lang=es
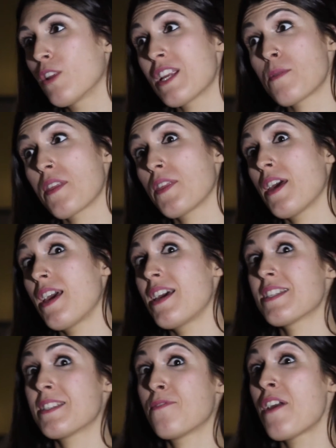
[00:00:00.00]
otras
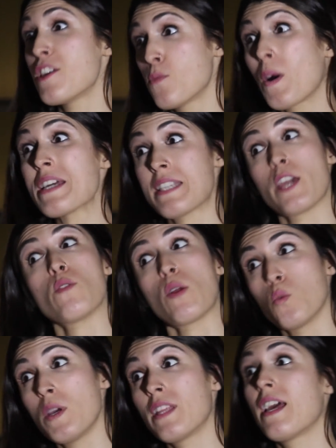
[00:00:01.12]
veces Facebook ha seguido a
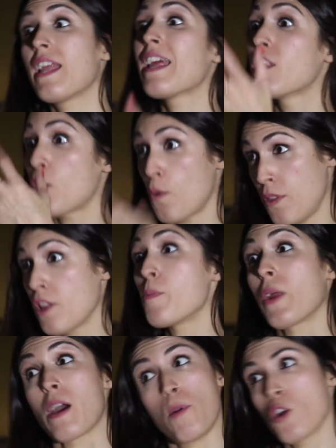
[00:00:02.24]
Twitter introduciendo,
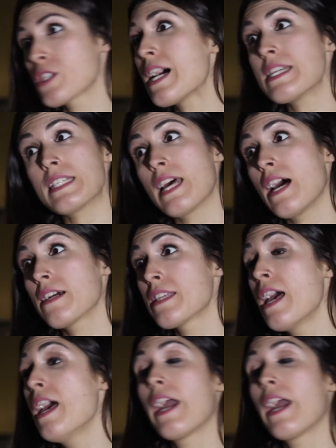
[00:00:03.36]
por ejemplo, los hashtags.